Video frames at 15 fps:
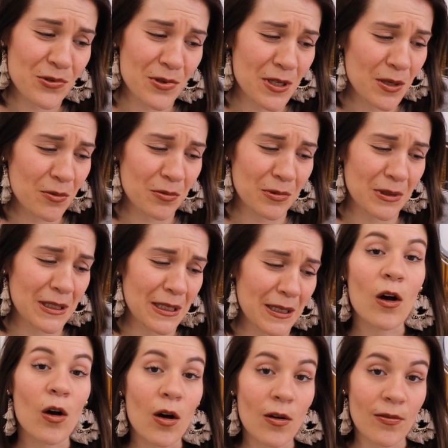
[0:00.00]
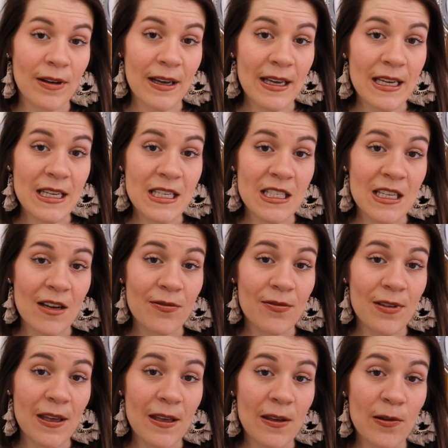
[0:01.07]
je dégoûtée. Alors, en vrai,
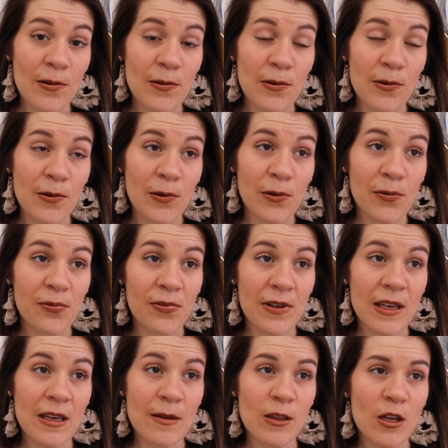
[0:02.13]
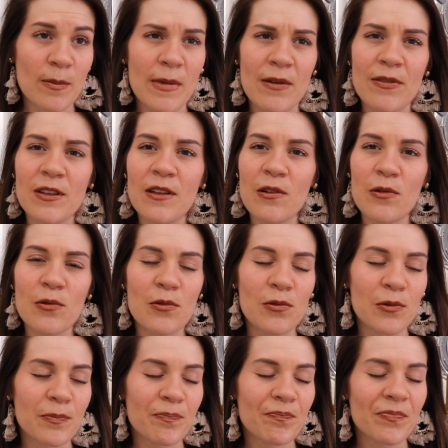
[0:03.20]
j'avais euh, refait dans ma
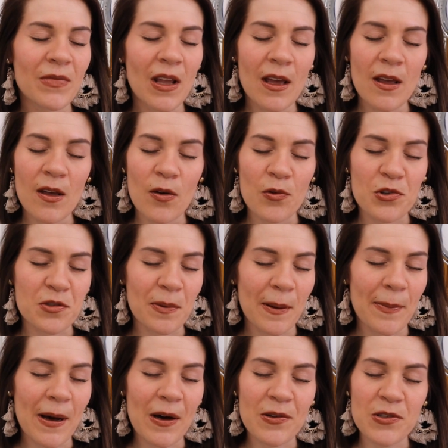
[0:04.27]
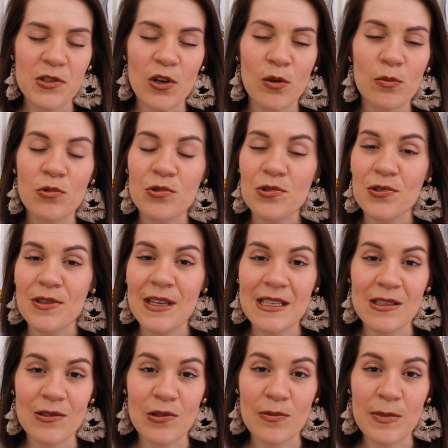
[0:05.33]
vidéo... Euh, on se prépare ensemble où je
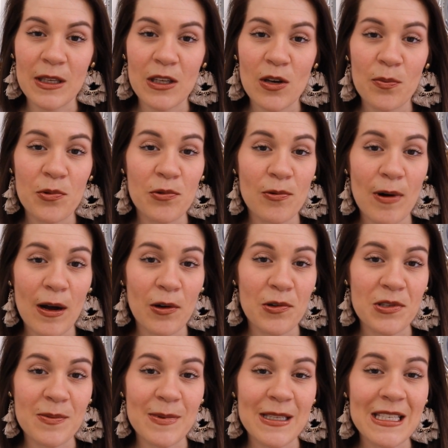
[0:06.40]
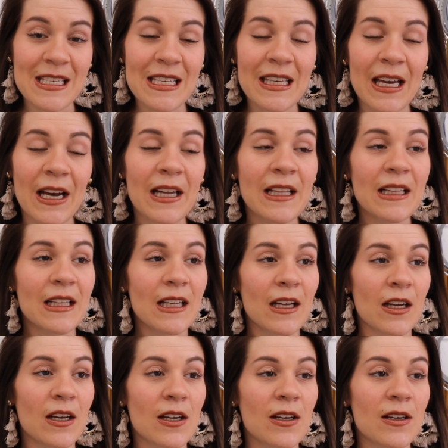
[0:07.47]
teste le make-up You Are cosmétique.
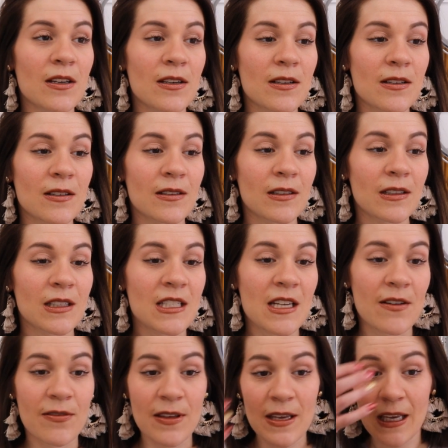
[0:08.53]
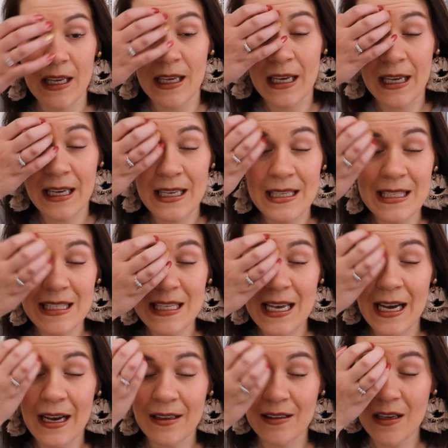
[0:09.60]
Euh, j'avais réussi
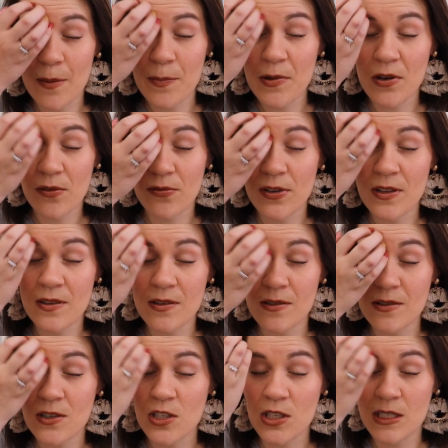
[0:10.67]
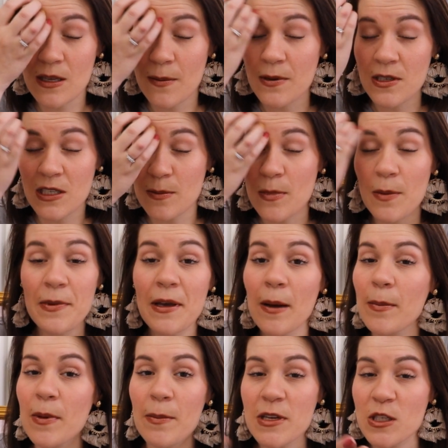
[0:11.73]
à rattraper en fait, j'aimais bien
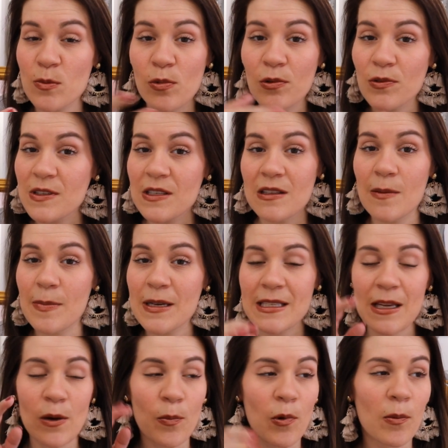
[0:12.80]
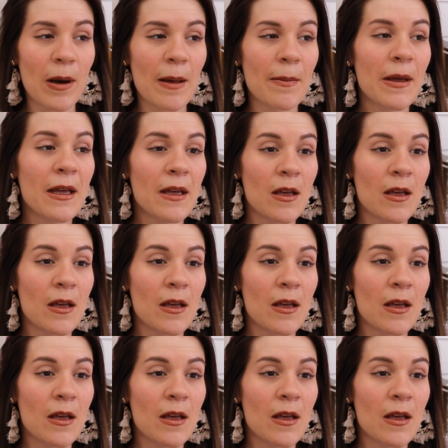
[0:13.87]
mes mèches blondes, c'était pas ça le problème,